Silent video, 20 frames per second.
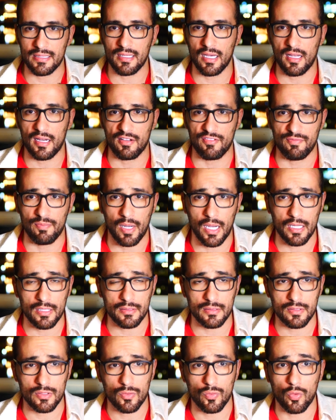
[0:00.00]
داخله في
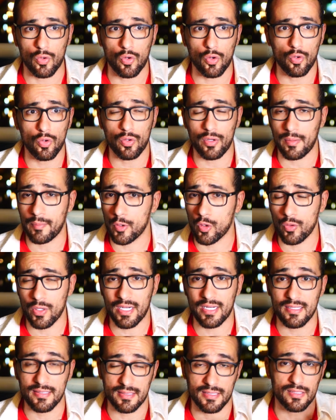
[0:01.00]
بعض وكله
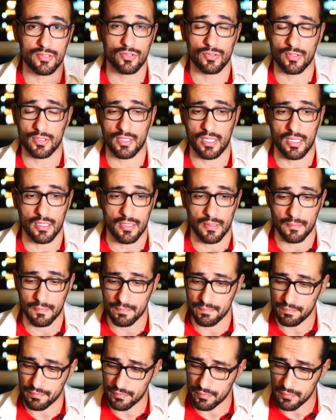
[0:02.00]
راميهولك للسيزون التاني
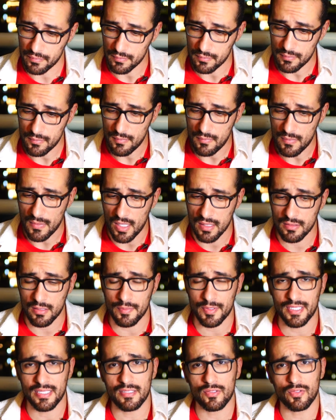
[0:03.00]

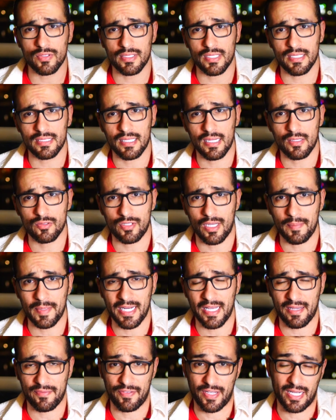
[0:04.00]
طب السيزون التاني ده لو
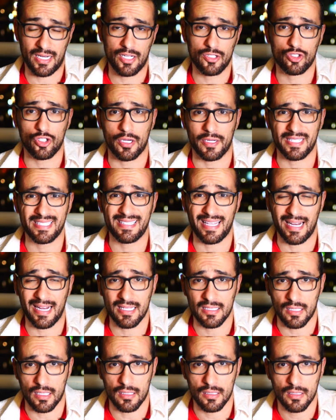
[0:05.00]
اتعمل في خلال شهرين
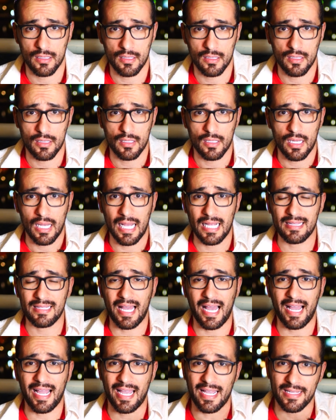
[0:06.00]
ثلاثه هل ده
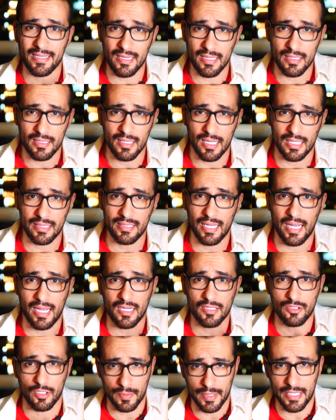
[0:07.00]
حاجه عدله هل ده
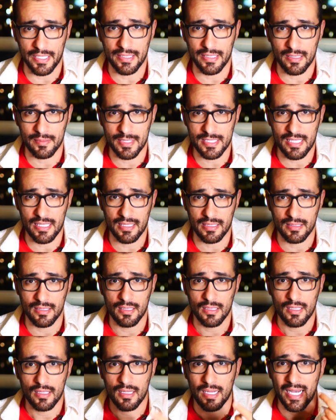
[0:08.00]
حاجه طبيعيه مثلا
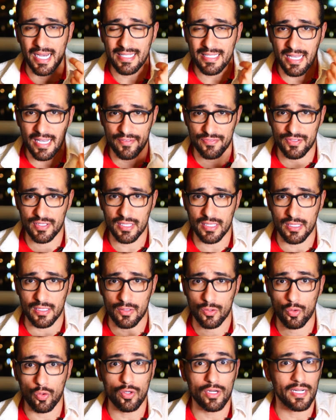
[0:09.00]
انا هفتكر
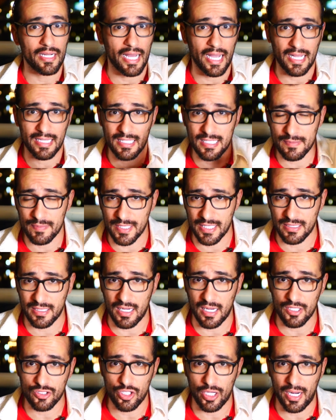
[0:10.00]
كل الاحداث بتاعت
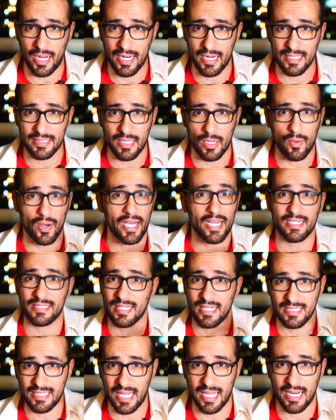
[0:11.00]
ال 10 حلقات او اخر
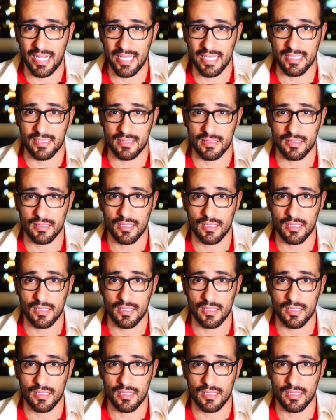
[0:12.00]
ثلاث حلقات